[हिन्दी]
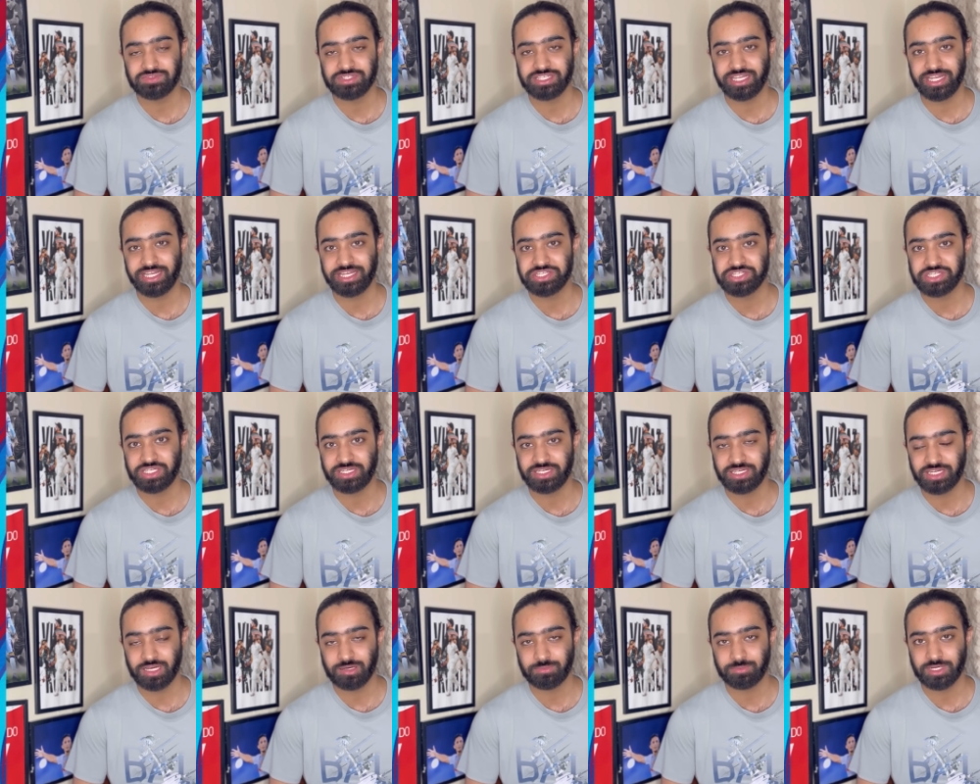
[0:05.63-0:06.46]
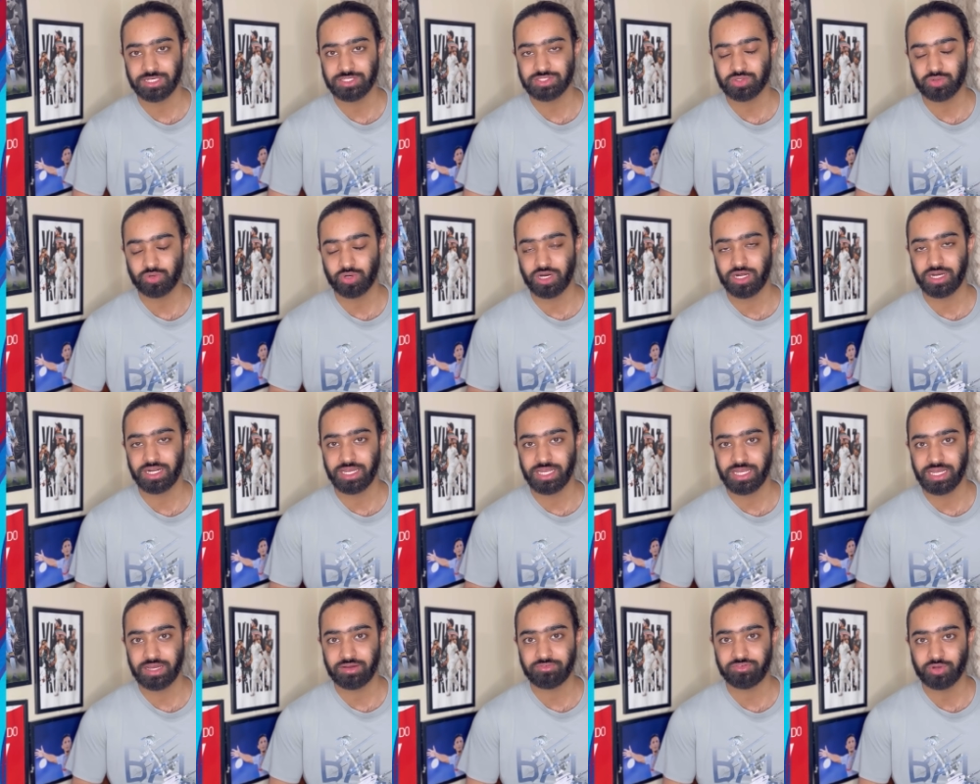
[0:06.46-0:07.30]
सी एशियन कप का स्क्वाड
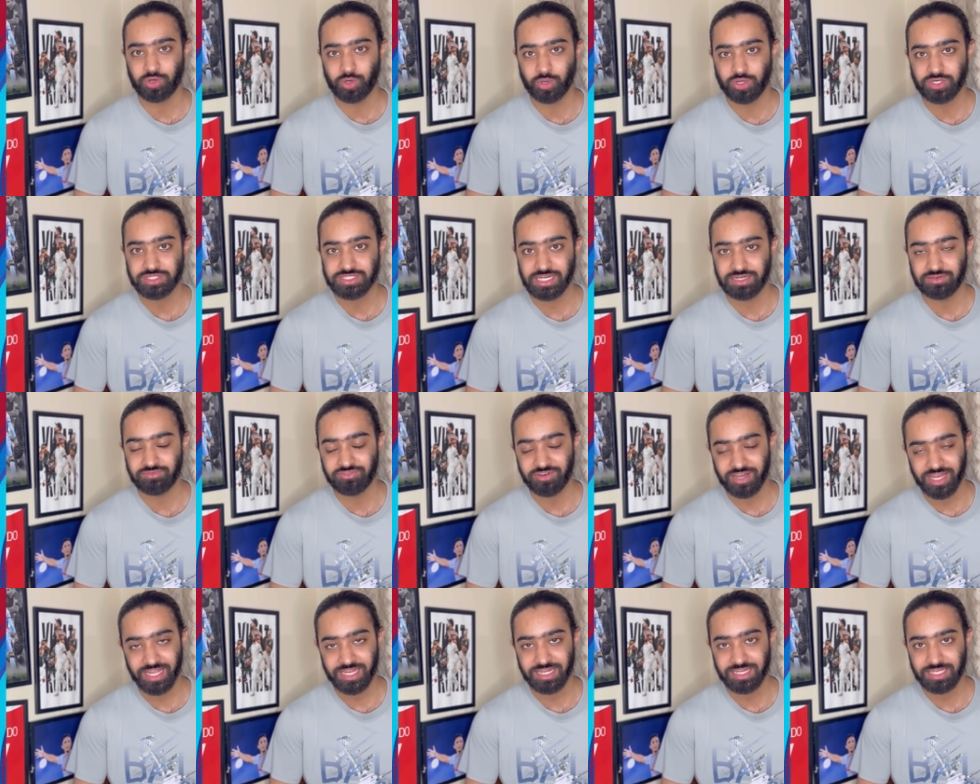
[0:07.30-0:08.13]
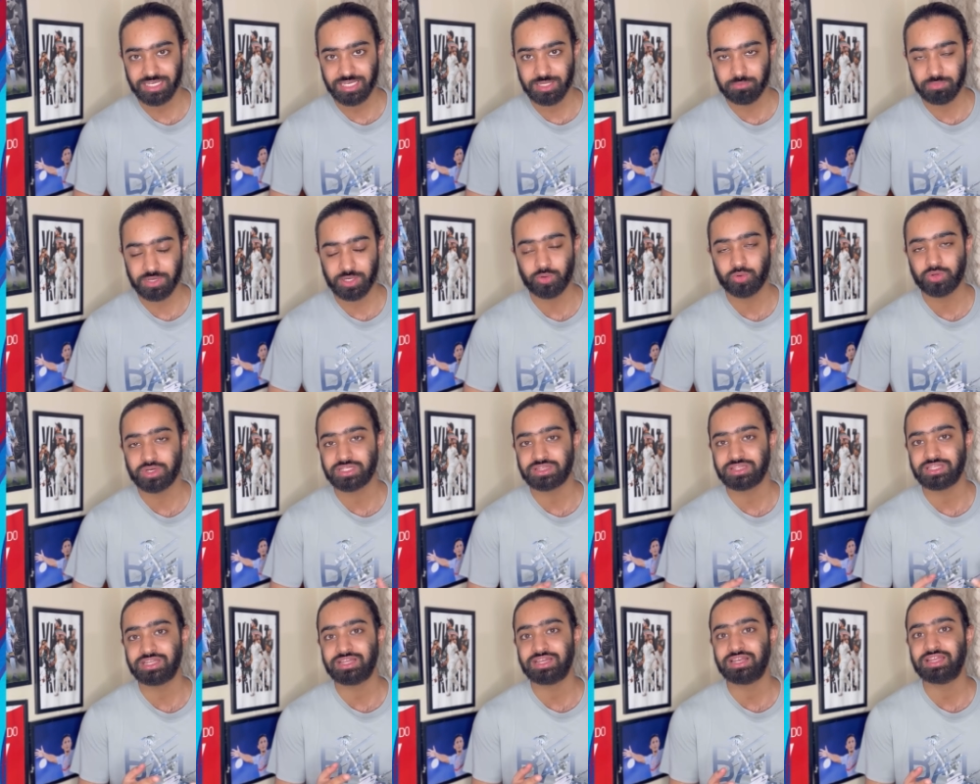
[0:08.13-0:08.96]
है ऑफ कोर्स एंड फाइनली
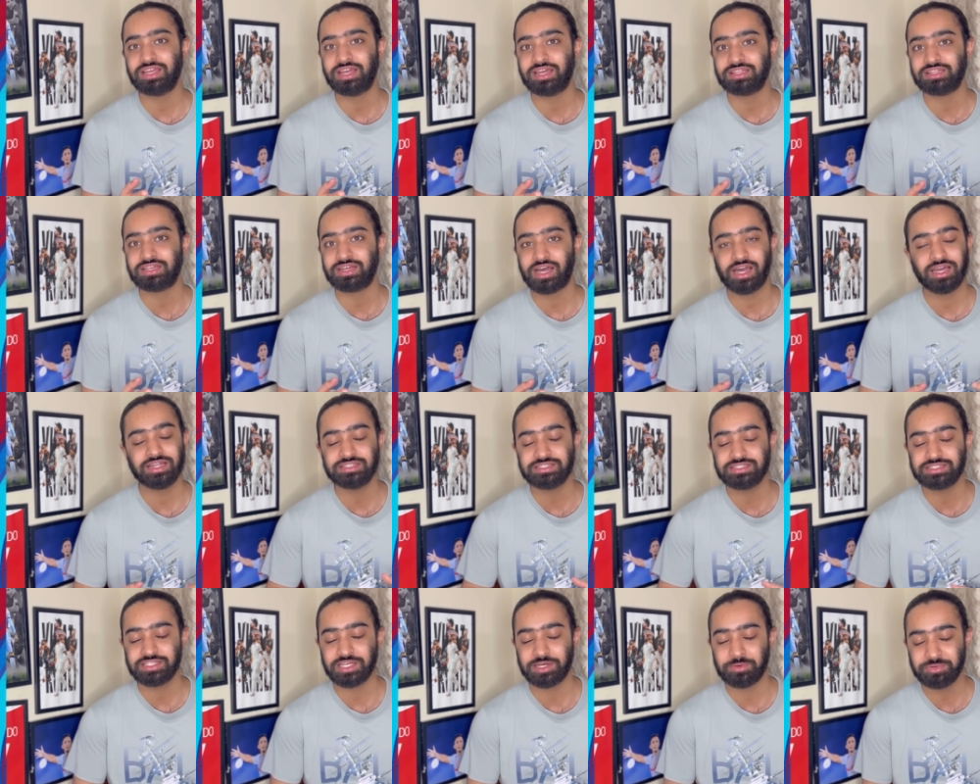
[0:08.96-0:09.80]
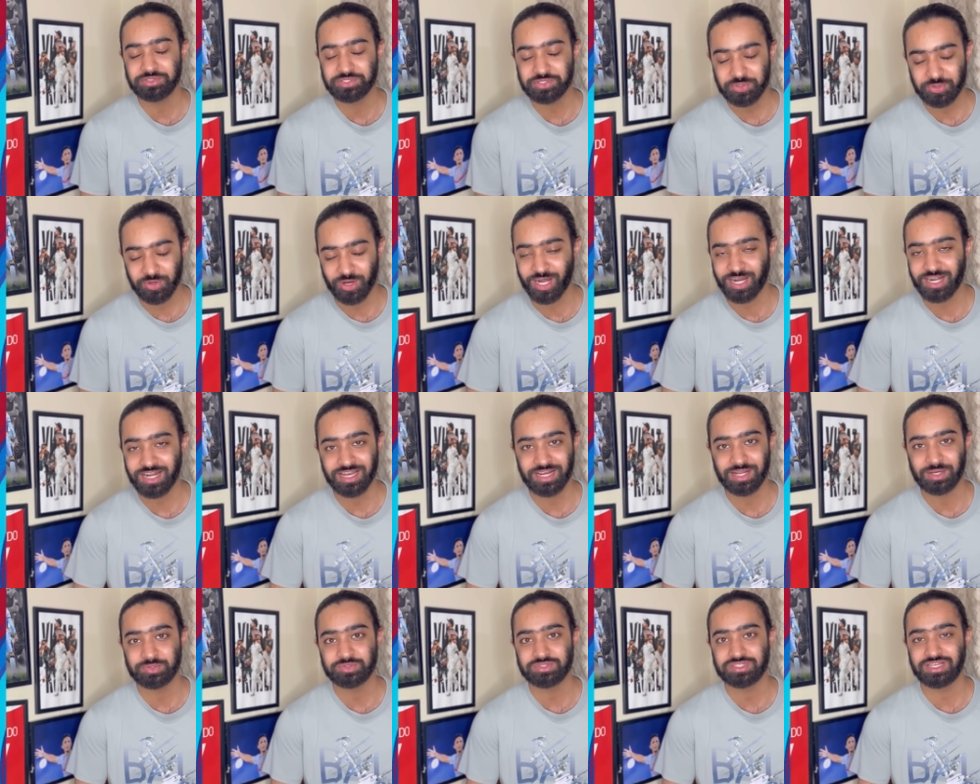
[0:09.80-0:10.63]
मुहूर्त निकल गया था आज जब स्क्वाड
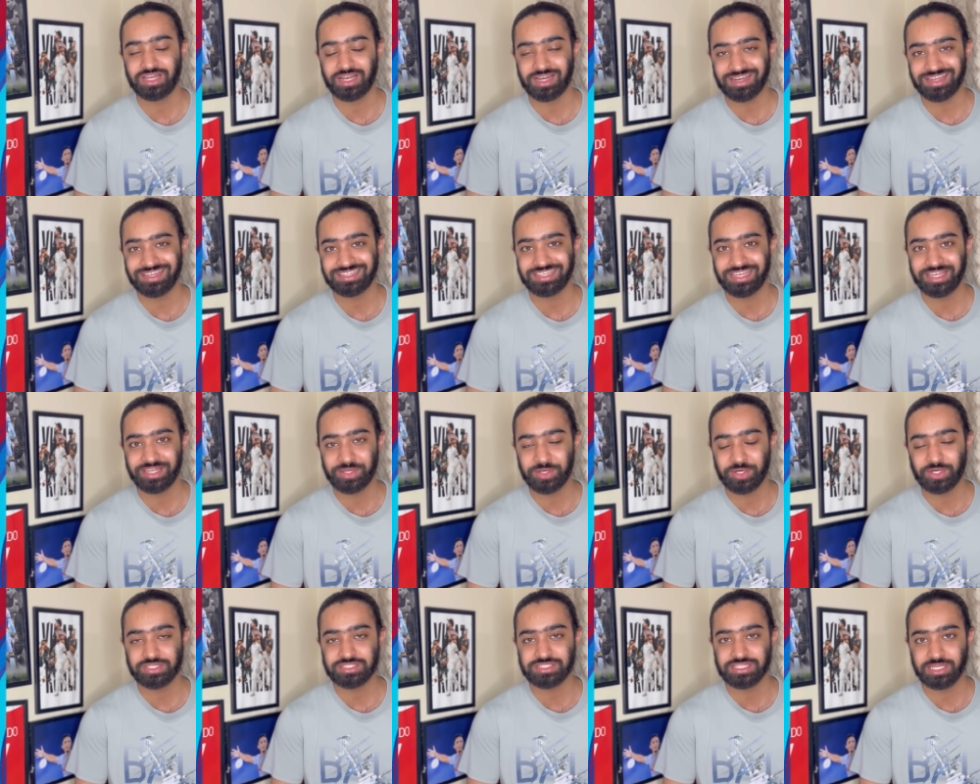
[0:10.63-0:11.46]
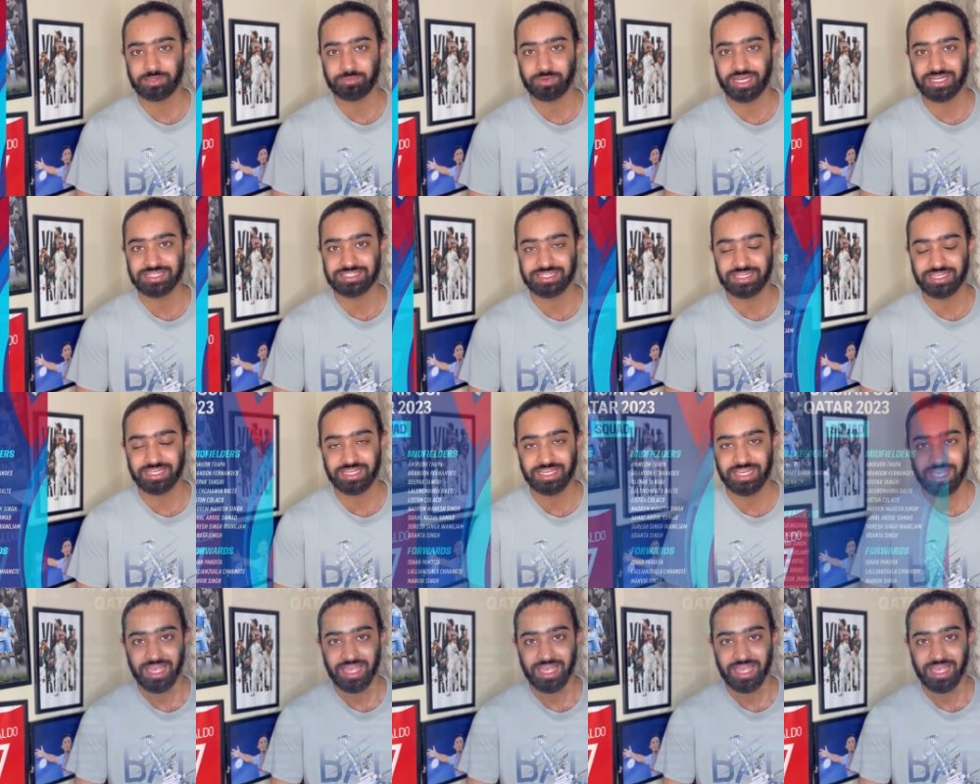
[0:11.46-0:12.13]
अनाउंस करना था ईगोर सी मैच ने